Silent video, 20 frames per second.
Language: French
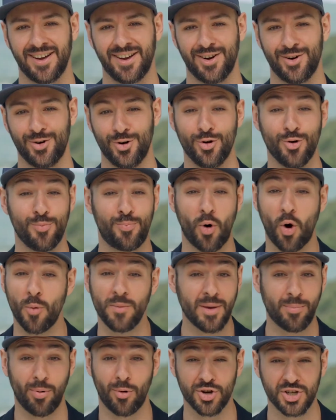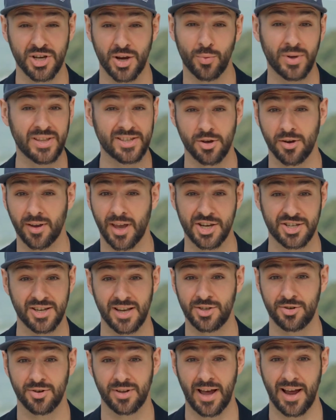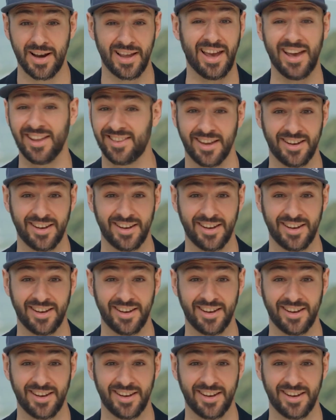Le premier projet Winsengage National est